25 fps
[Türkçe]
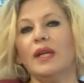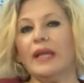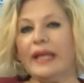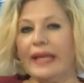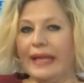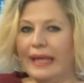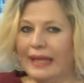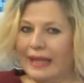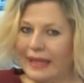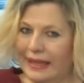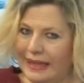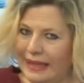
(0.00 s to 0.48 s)

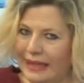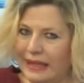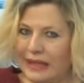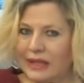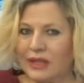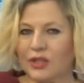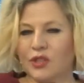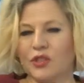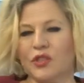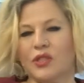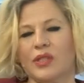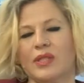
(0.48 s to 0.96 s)
e,
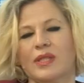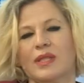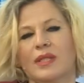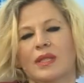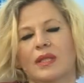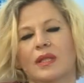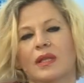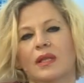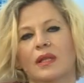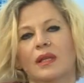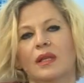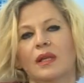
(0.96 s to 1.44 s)

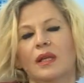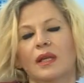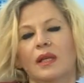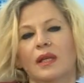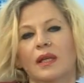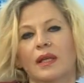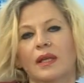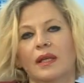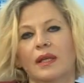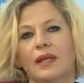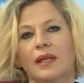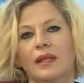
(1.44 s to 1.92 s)
yaratıcısı
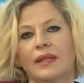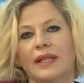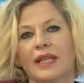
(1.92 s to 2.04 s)
e,